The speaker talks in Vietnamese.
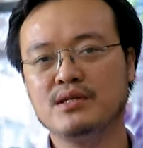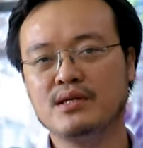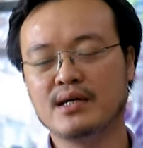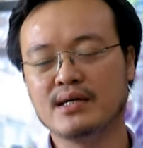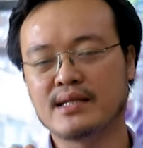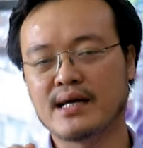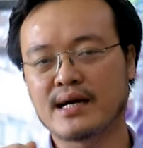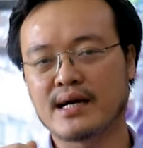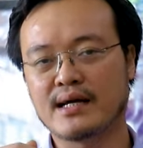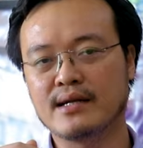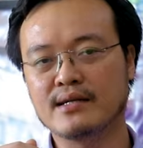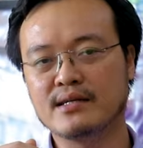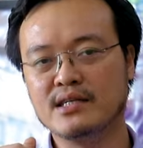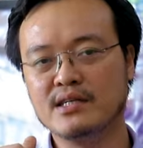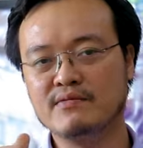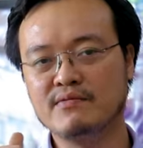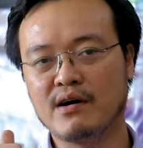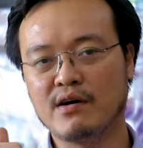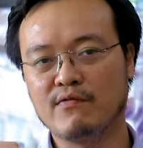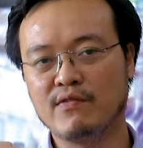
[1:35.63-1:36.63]
thì người ta căn
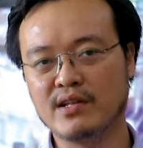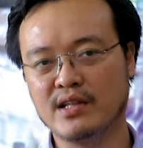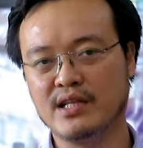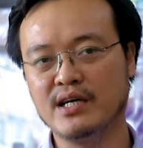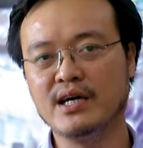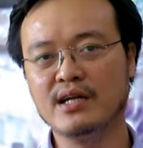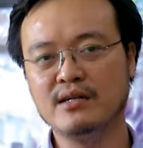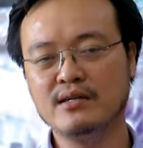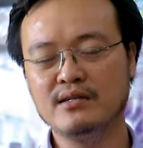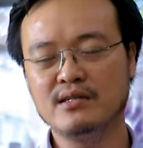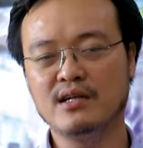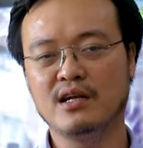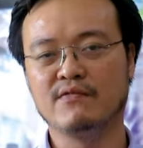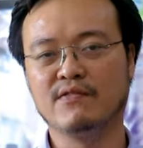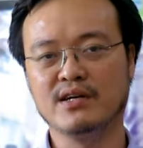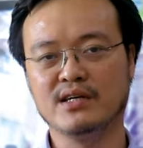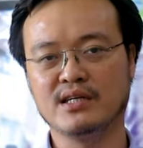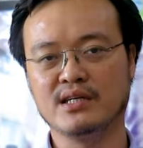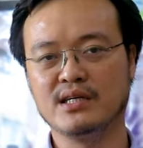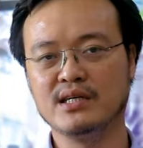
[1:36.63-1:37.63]
cứ vào vận thiên tức là
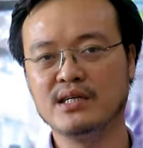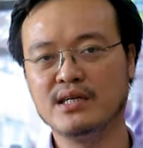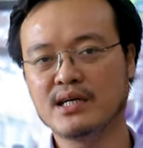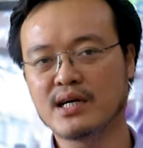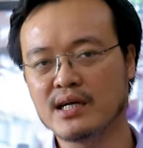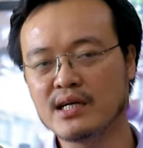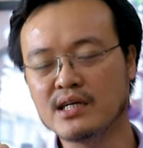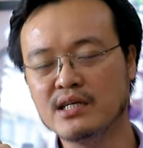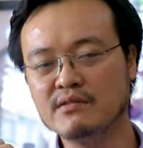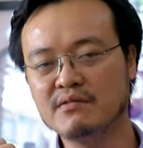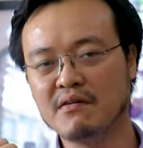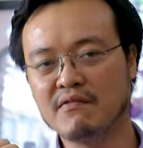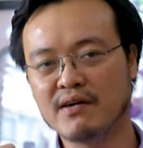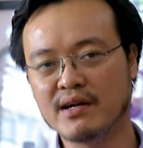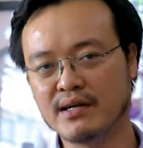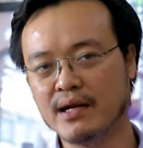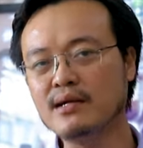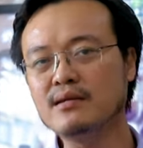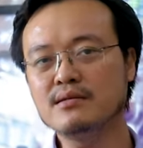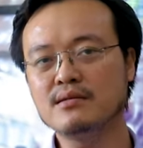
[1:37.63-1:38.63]
vận khí căn cứ vào
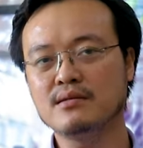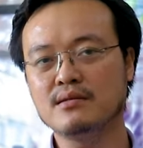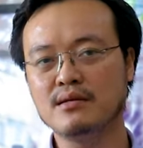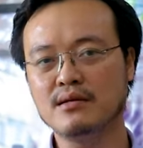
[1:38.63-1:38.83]
vận đất